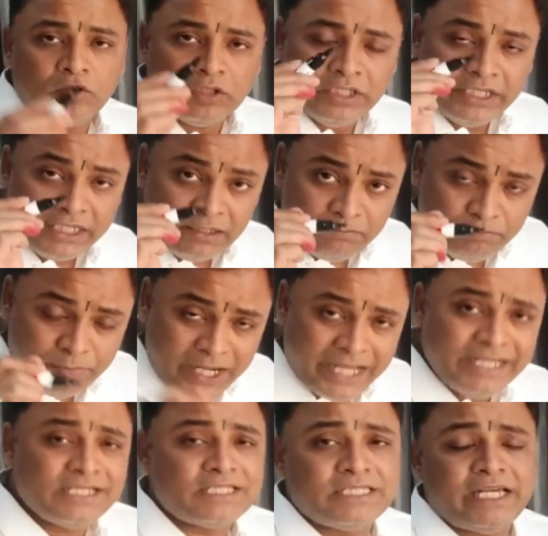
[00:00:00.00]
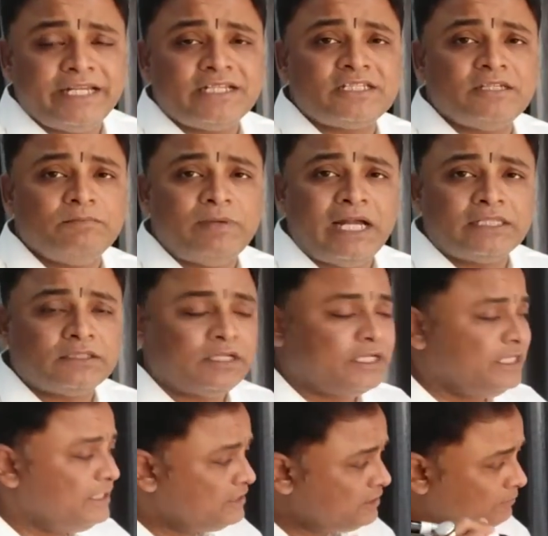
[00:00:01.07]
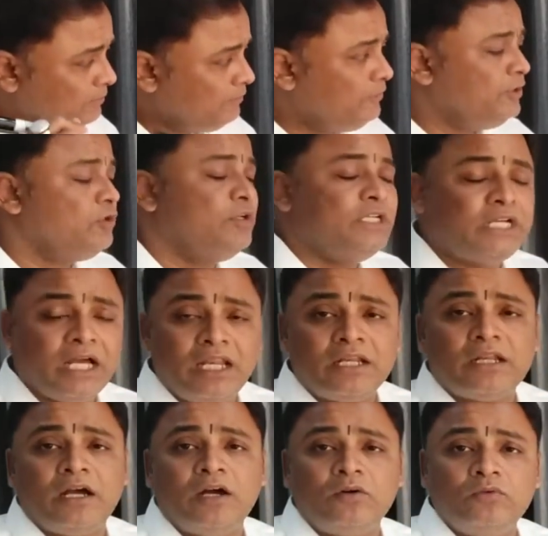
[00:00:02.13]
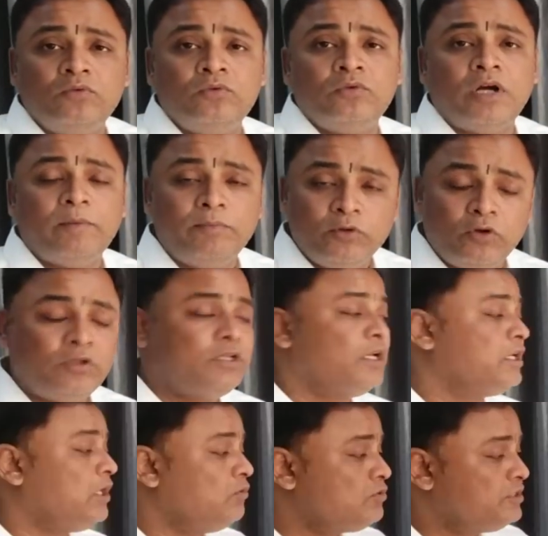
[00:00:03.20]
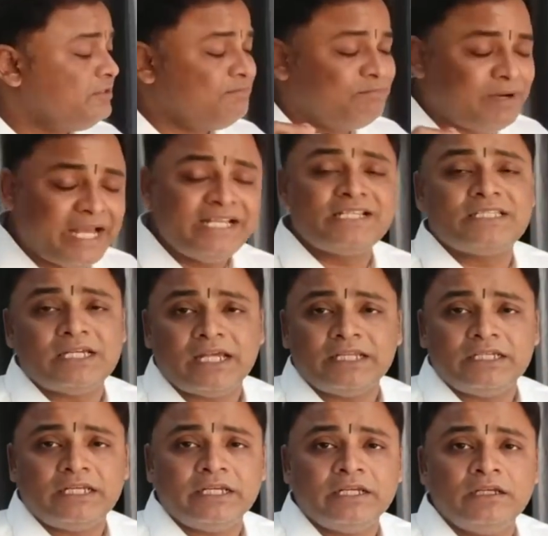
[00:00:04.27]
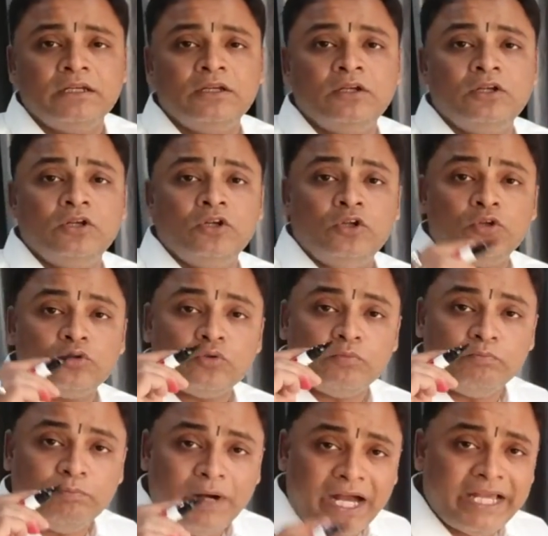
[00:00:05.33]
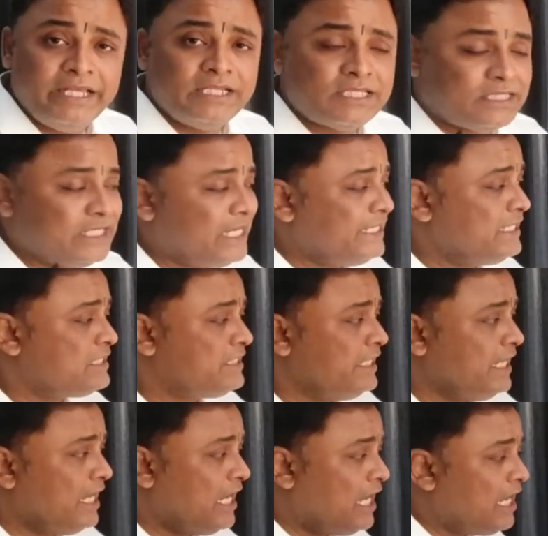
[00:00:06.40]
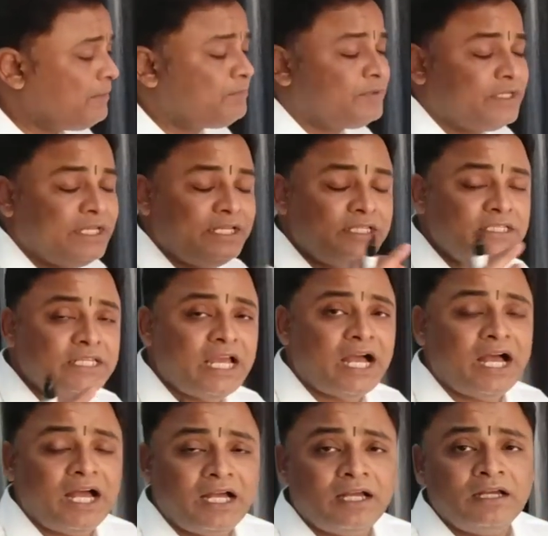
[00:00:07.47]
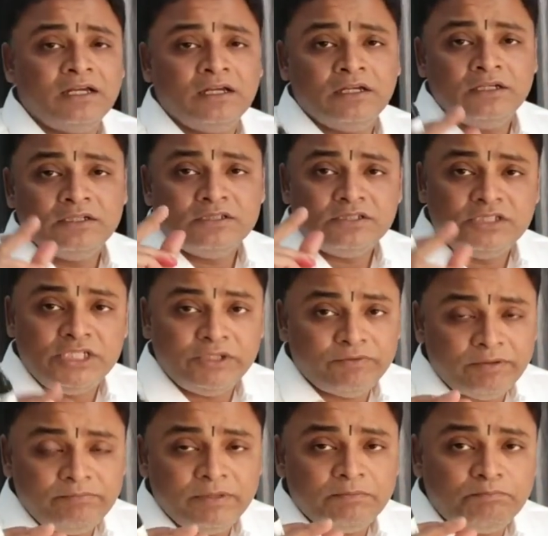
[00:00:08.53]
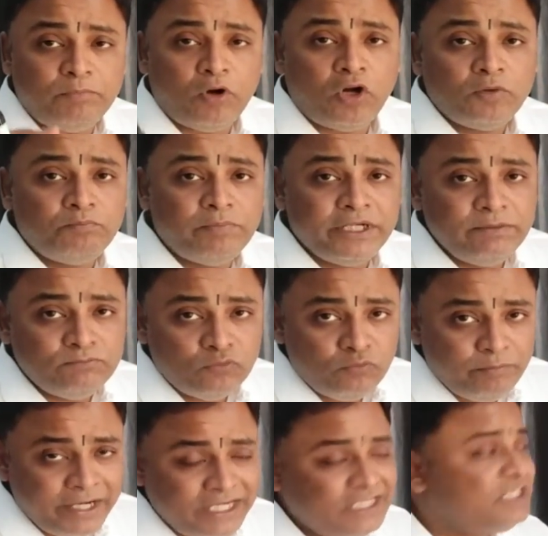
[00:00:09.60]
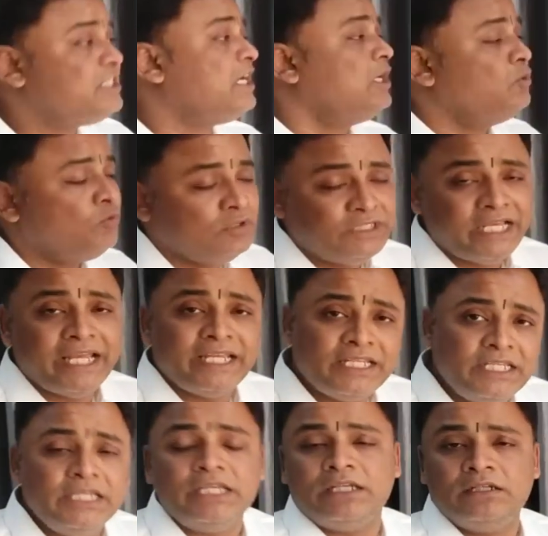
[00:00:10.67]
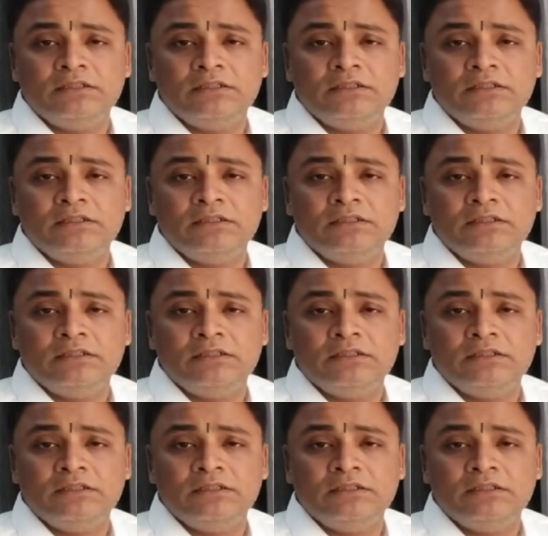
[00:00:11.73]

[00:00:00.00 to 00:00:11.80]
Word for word: लेकिन 22 तारीख से बात कर रही है जब मैं वीडियो निकाल रहा हूँ अपलोड कर रहा हूँ उस दिन 22 तारीख है तो 22 तारीख से आपके यहाँ जीवन में बहुत बड़ी मूवमेंट चालू हो जाएगी